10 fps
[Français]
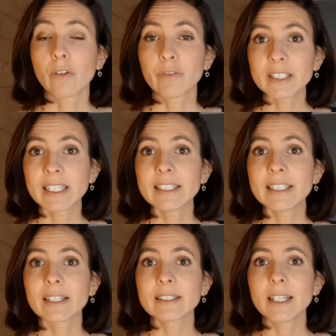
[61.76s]
En fin d'année
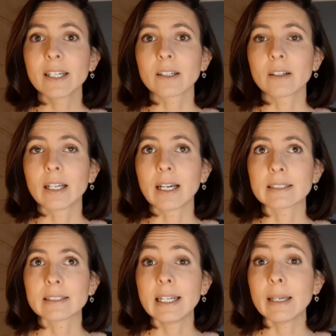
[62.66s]
dernière,
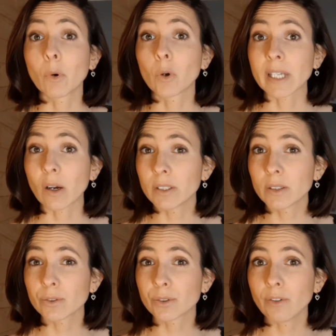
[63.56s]
la célèbre
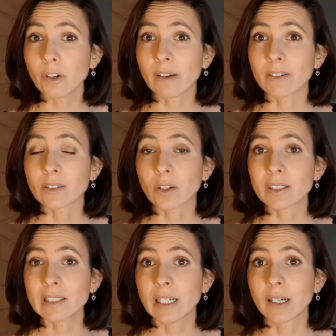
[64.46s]
Caroline Receveur avait
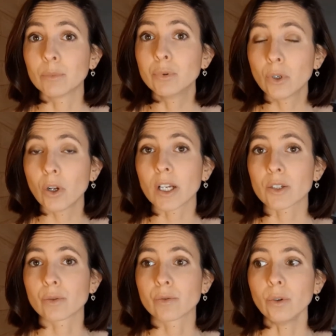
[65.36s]
sorti un boucleur à
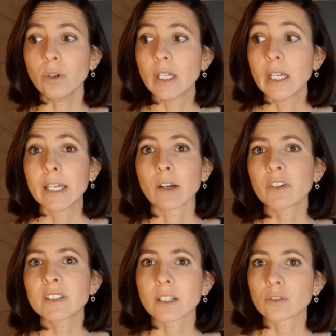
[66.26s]
cheveux, et en
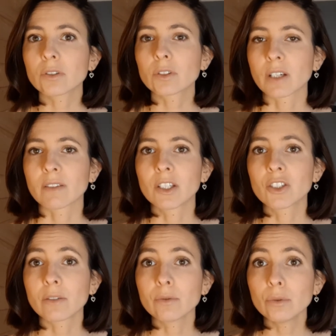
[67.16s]
fait c'est quelque chose que j'avais
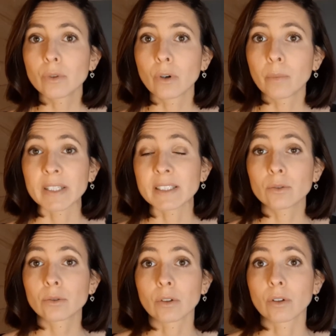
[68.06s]
déjà vu euh, passer
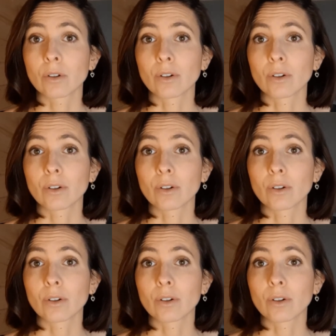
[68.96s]
sur,